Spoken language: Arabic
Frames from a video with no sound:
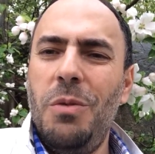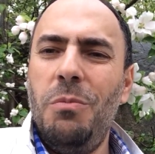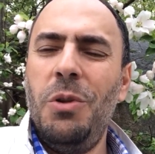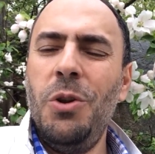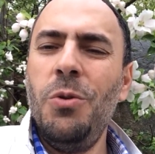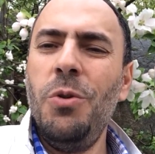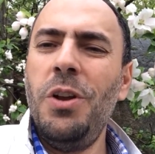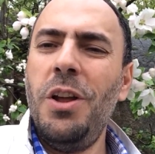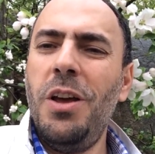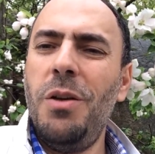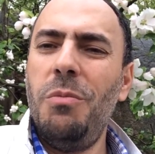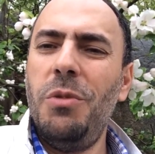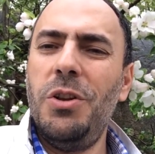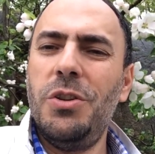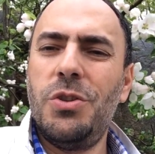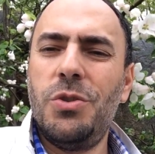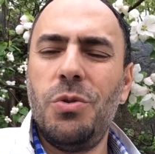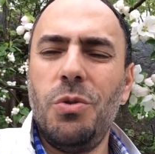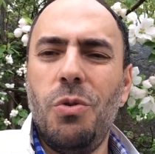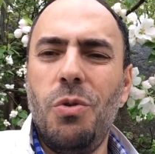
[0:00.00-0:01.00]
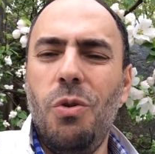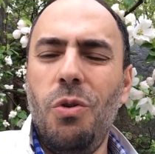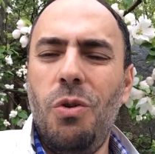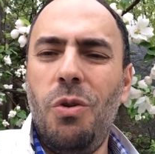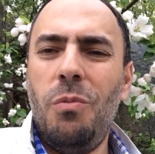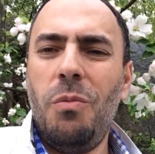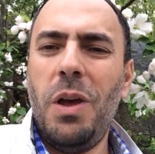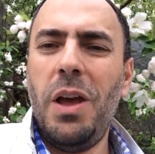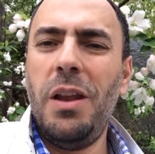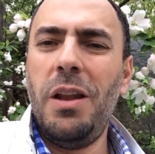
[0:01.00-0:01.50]
من هنا من
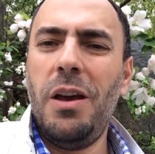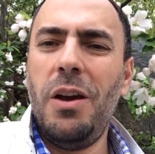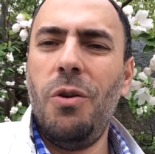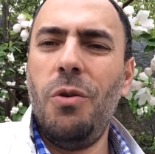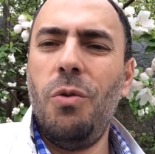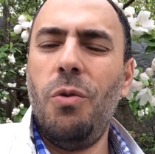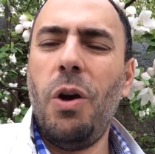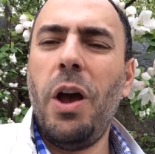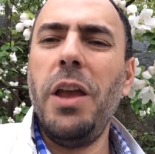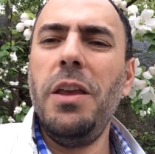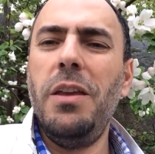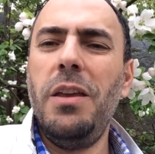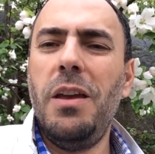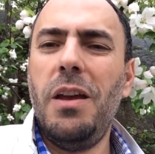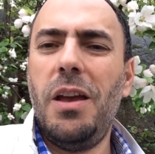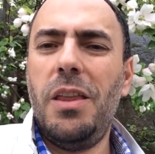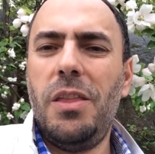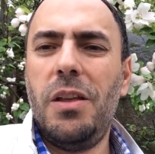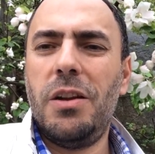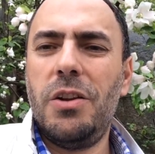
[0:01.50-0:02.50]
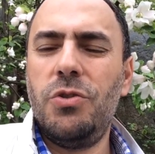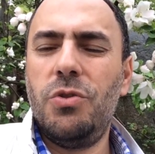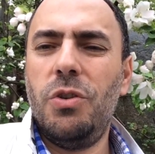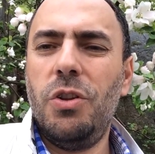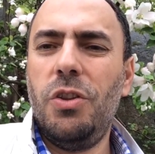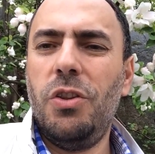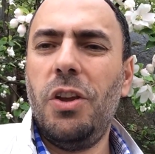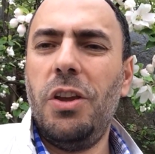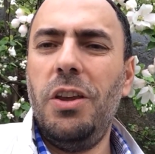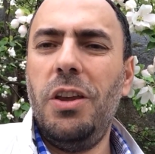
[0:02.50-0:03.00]
ستوكهولم أنا أحيي هذا
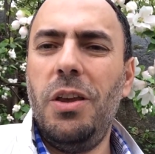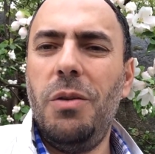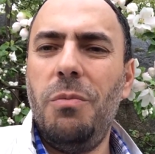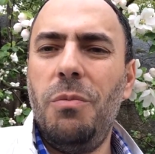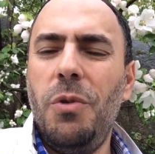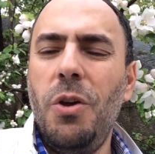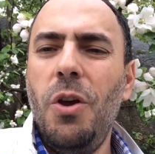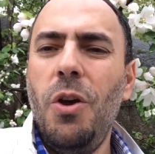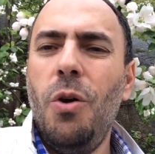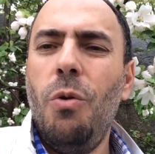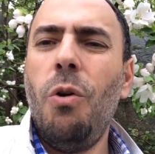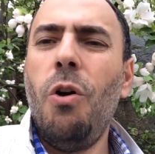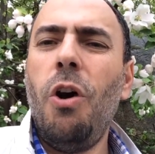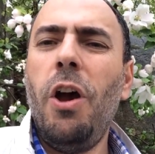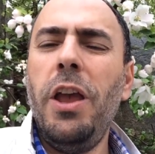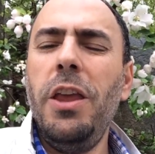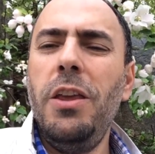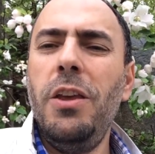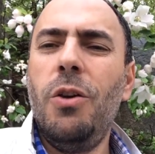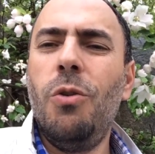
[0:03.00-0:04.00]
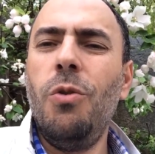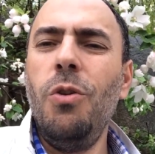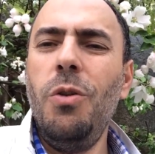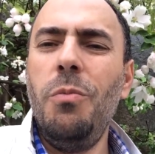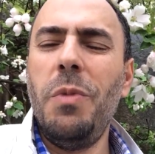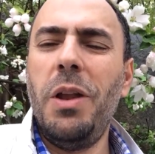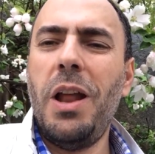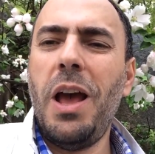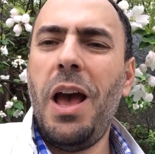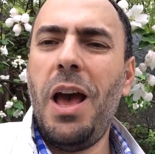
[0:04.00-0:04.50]
الرجل الطيب وأحيي كل
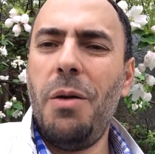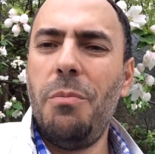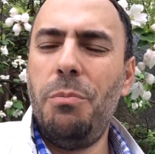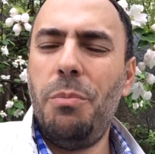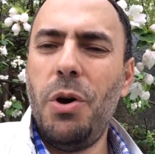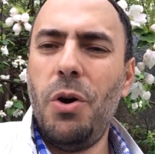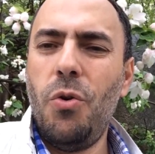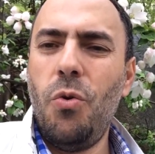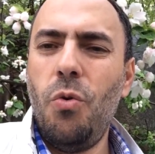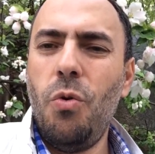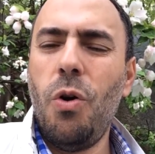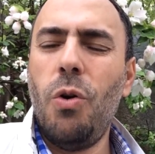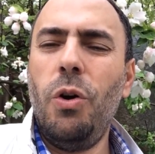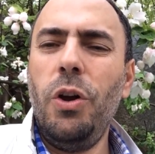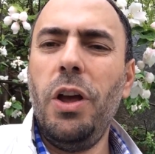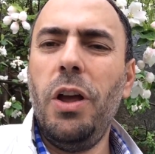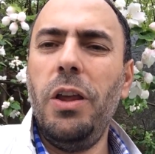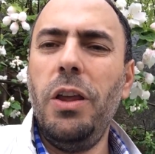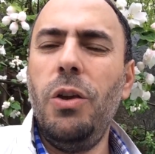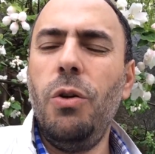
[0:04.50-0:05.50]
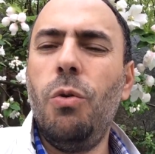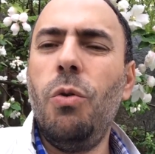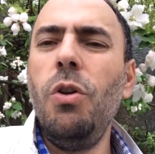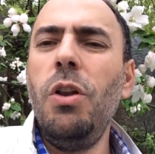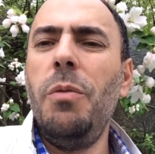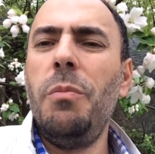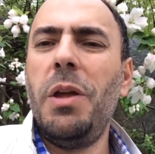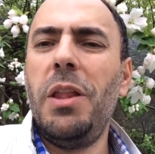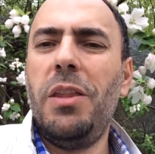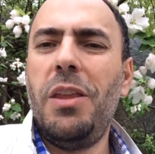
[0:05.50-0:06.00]
من أحبه وأحيي
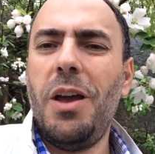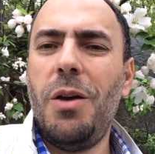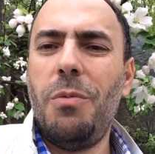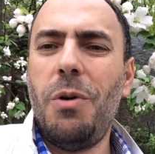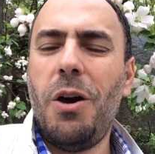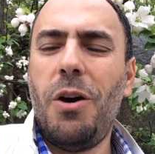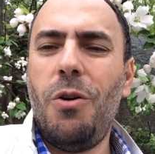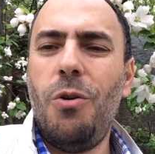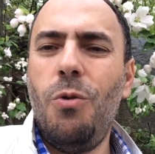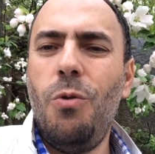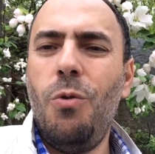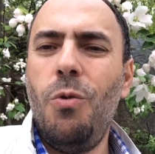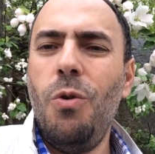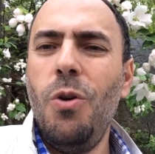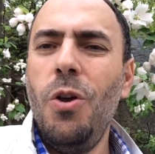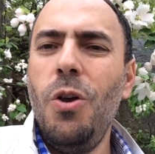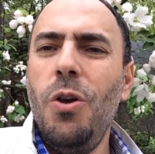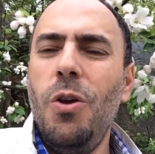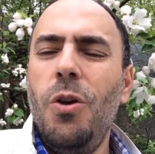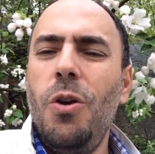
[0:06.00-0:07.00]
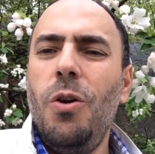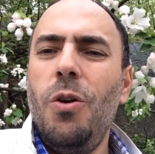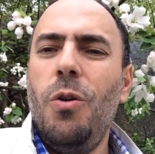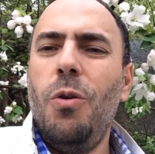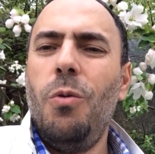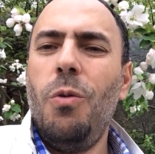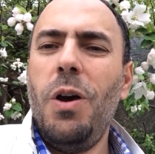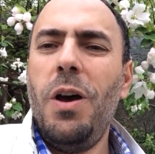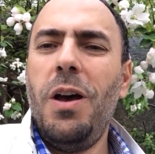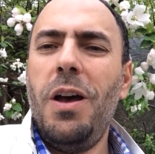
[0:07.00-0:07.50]
كل من تابعه
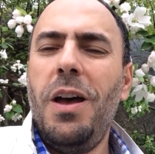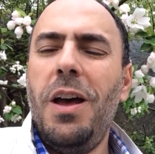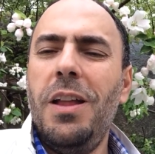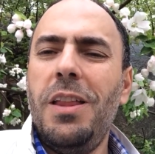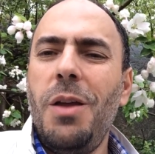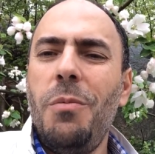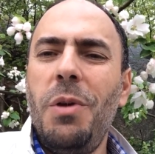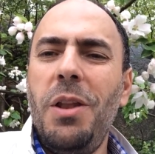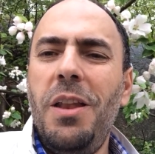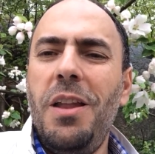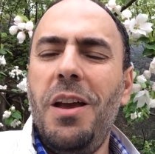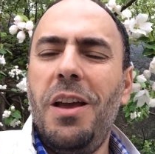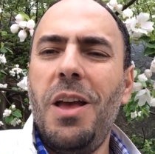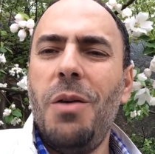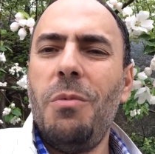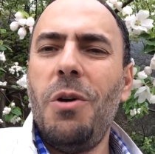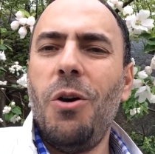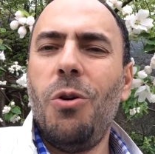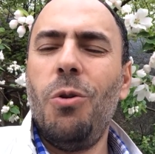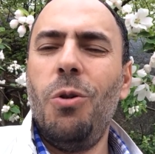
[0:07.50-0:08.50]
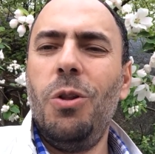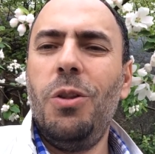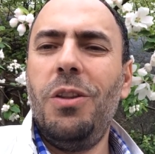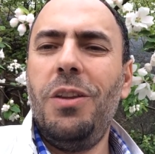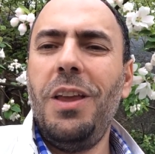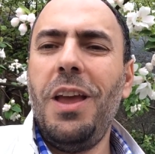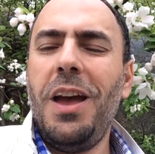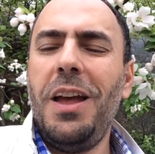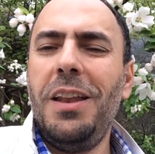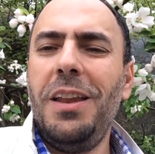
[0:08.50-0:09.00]
وأتمنى كما
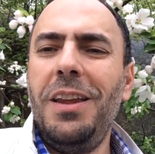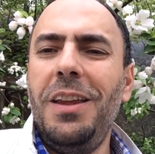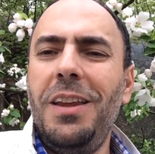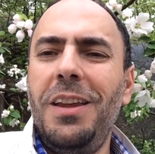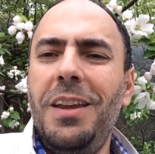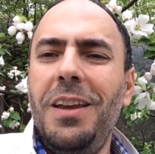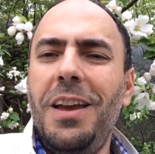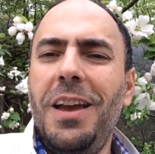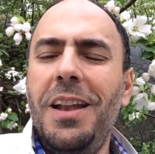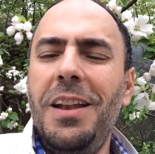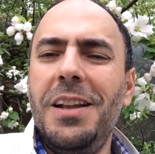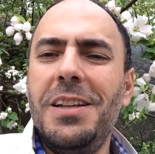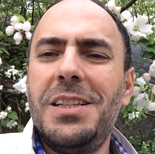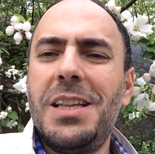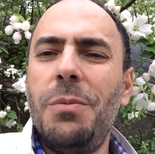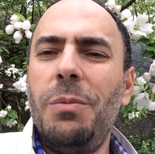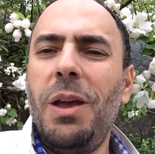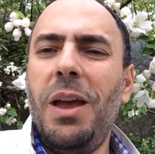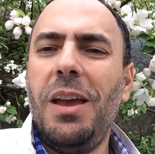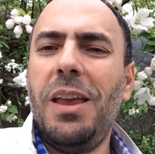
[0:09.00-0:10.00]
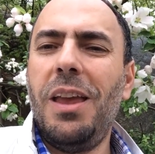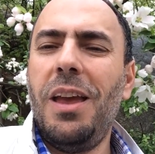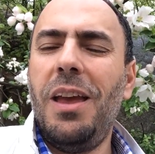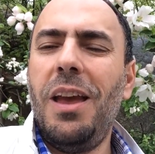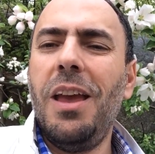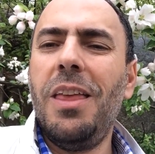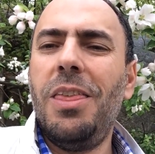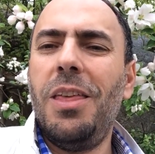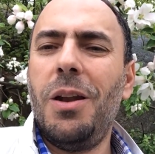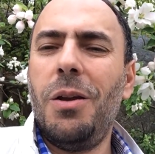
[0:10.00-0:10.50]
قلت يعني أن نستمع
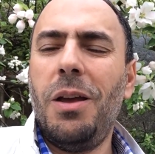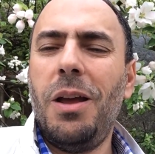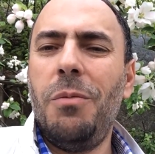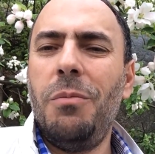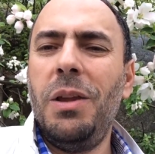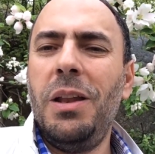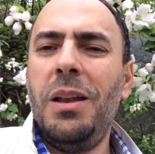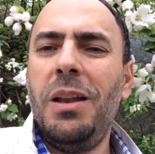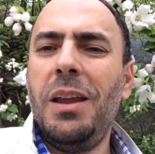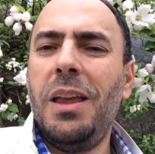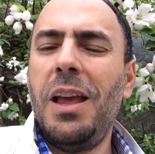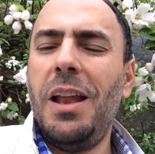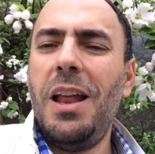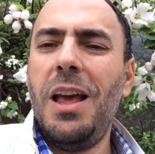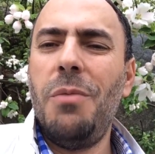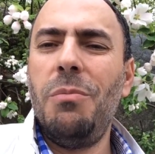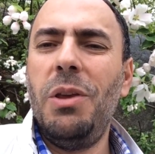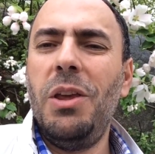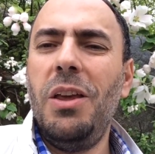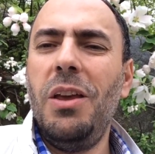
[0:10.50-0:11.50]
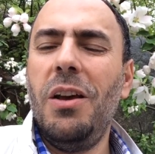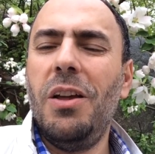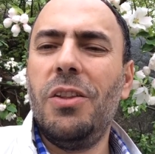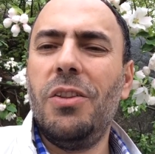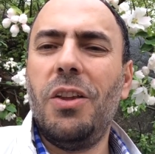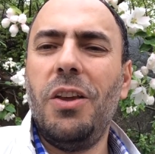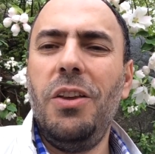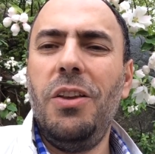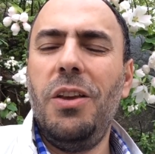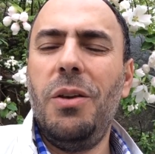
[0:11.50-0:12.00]
أكثر من كلامه
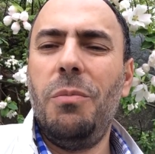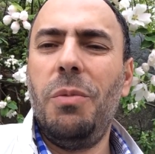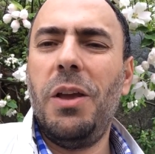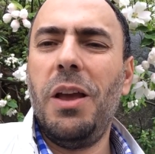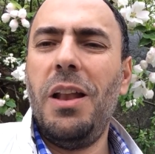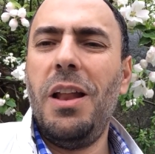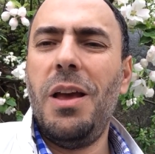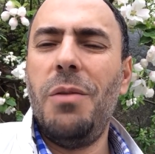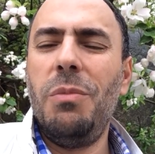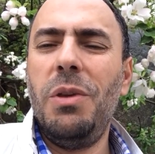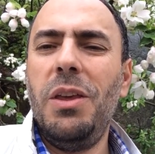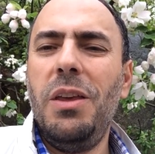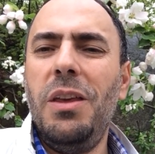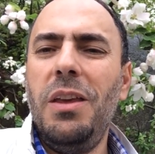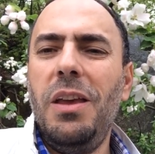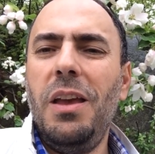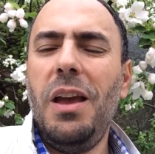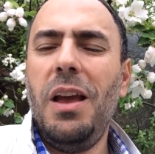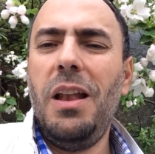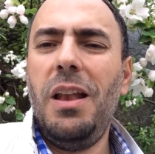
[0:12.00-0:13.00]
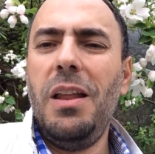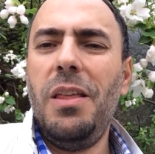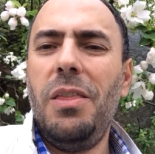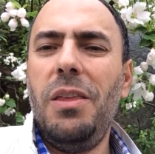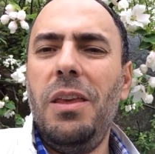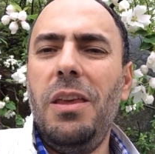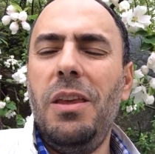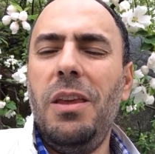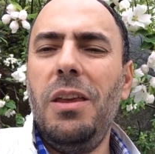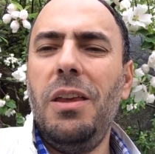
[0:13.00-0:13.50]
الطيب كلامه
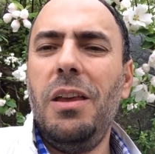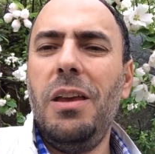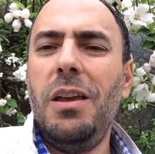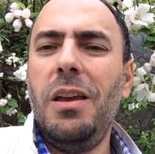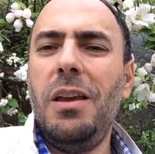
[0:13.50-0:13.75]
الذي